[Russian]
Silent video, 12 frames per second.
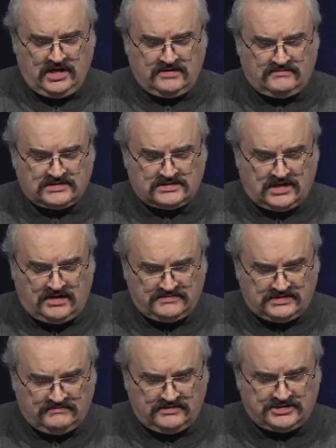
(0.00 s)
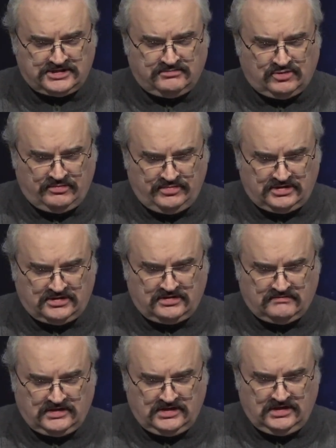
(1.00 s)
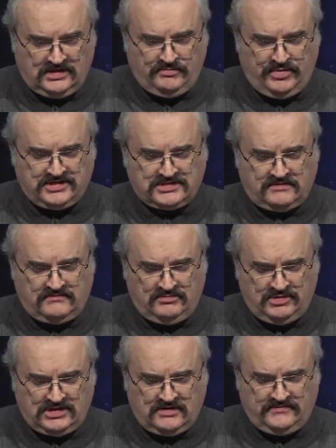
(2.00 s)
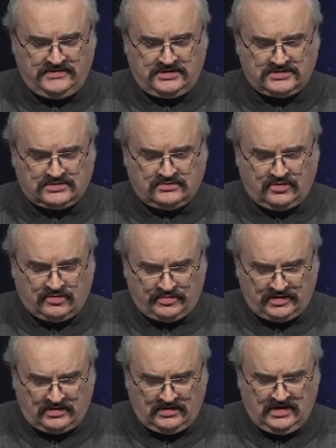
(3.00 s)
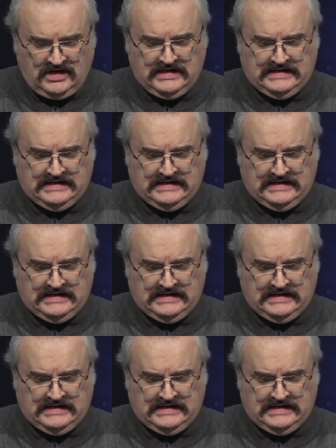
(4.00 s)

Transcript: и воздай Всевышнему обеты Твои, и призови меня в день скорби,